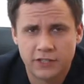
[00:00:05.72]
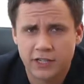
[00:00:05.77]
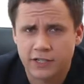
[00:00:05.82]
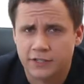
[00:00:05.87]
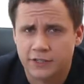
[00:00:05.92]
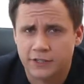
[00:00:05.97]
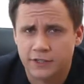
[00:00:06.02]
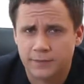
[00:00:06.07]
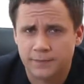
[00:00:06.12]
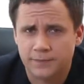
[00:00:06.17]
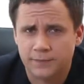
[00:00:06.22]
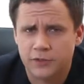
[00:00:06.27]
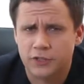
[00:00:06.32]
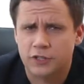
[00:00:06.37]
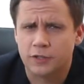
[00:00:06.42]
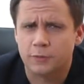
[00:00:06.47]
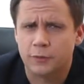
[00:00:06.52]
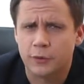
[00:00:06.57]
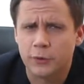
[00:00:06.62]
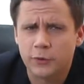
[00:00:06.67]
Cześć!
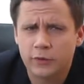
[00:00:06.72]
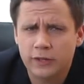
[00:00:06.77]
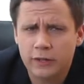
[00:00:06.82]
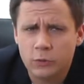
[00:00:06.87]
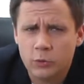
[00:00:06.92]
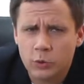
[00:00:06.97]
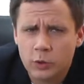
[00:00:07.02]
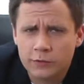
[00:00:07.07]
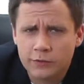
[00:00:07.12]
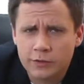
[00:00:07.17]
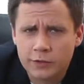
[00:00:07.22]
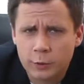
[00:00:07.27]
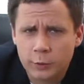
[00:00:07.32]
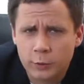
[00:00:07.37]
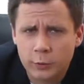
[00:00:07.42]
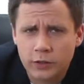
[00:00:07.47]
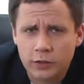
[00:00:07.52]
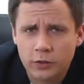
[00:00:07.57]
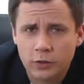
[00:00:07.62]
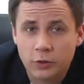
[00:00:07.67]
Czy biuro rachunkowe, z
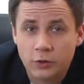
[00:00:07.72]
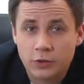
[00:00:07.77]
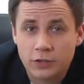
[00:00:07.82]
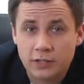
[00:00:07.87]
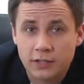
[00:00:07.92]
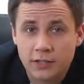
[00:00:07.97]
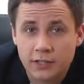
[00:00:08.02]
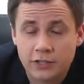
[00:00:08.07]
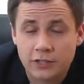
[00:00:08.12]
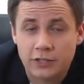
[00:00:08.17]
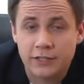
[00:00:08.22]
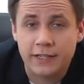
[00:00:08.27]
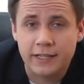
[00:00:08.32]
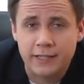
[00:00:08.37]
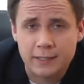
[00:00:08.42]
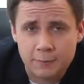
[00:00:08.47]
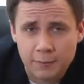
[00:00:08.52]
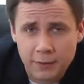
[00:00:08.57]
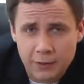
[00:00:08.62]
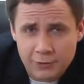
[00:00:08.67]
którego korzystasz,
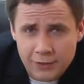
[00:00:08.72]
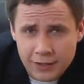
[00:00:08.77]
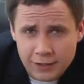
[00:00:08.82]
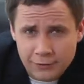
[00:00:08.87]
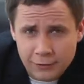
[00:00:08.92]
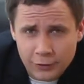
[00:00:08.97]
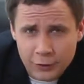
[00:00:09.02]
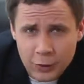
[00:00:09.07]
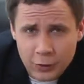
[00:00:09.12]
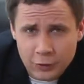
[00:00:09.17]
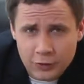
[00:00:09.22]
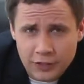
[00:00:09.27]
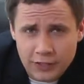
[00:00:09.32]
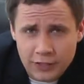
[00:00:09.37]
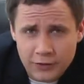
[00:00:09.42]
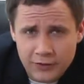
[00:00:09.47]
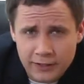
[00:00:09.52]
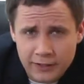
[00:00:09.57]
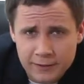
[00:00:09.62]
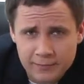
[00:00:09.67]
nie spełnia Twoich
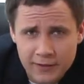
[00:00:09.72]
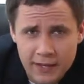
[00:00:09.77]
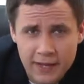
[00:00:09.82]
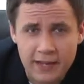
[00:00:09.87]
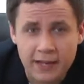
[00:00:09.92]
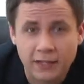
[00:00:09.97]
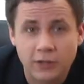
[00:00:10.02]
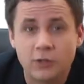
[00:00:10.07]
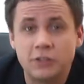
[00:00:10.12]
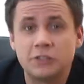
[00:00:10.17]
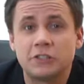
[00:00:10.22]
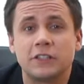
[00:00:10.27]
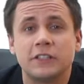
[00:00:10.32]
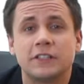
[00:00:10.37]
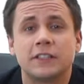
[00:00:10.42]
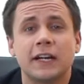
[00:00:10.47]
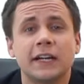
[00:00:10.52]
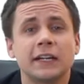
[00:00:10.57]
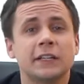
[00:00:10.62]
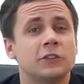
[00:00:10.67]
oczekiwań? No
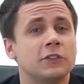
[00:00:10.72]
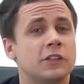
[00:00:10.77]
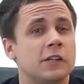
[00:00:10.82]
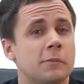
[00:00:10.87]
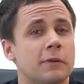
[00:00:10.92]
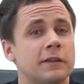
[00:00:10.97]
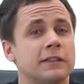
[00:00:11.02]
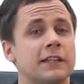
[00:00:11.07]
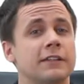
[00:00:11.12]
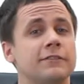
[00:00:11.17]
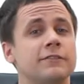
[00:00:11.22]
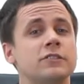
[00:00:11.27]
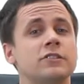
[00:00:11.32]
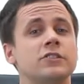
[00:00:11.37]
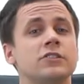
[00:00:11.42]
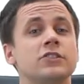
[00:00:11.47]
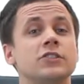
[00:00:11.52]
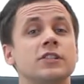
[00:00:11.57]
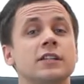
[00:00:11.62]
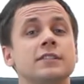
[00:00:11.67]
jeśli tak, to chyba
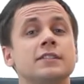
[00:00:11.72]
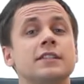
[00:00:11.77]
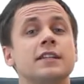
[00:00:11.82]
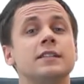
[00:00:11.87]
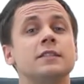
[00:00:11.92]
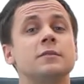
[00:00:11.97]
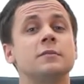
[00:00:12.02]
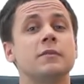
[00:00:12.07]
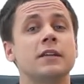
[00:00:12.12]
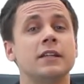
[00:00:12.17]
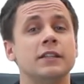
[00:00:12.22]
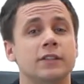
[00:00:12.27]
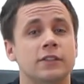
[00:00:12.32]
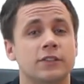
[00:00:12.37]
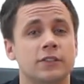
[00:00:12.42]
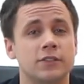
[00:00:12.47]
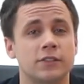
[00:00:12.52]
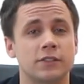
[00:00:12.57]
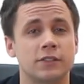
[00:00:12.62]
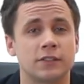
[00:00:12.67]
najwyższy czas je
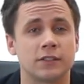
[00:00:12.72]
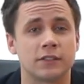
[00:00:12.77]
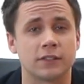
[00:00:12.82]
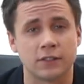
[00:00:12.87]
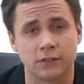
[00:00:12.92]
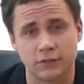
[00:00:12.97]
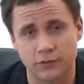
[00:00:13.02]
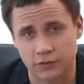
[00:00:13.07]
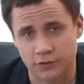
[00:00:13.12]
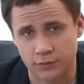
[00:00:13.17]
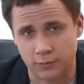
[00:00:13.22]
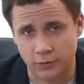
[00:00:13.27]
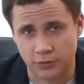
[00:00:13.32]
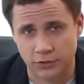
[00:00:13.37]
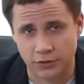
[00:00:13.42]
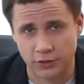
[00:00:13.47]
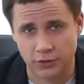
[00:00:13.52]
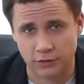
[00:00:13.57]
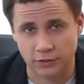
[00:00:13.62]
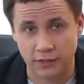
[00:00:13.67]
zmienić. E, choć
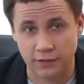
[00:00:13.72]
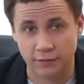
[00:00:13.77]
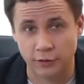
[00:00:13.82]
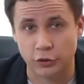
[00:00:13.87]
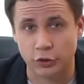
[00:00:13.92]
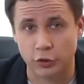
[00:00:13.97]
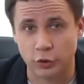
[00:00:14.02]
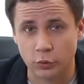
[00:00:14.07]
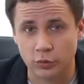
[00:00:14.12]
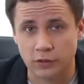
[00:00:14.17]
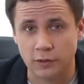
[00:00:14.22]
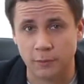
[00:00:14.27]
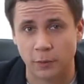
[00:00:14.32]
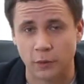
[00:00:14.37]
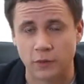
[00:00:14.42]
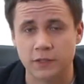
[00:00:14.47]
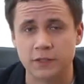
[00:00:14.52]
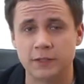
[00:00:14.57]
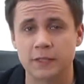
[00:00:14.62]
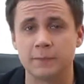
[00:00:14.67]
może się to wydawać trudnym
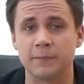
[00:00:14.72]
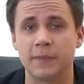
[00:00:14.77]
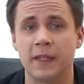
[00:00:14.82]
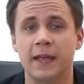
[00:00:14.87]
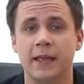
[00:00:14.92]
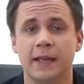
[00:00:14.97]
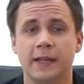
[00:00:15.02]
procesem,